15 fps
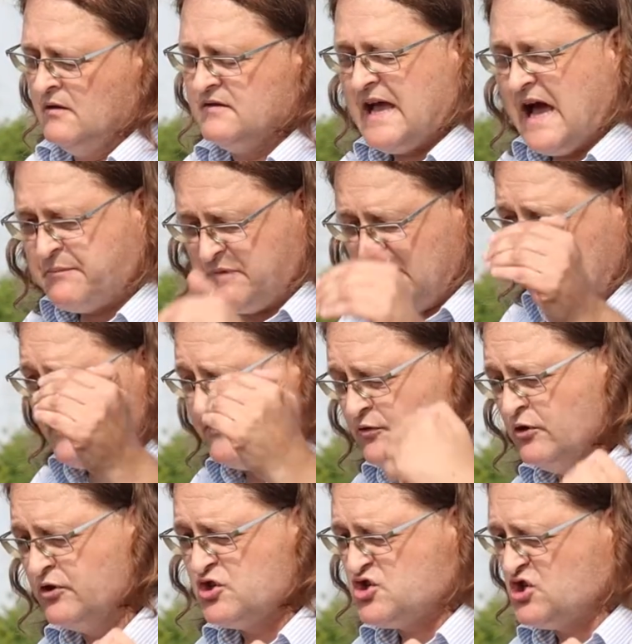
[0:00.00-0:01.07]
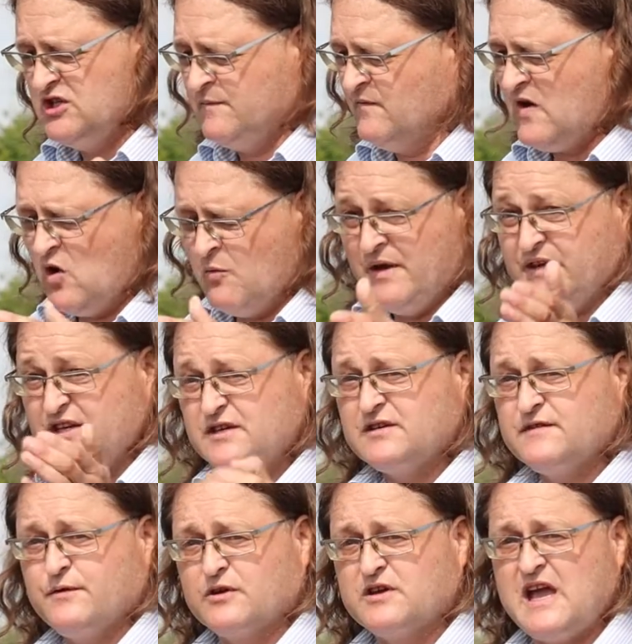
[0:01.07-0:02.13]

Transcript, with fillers: Der hat mir lang zurückgeschrieben, warum er nicht für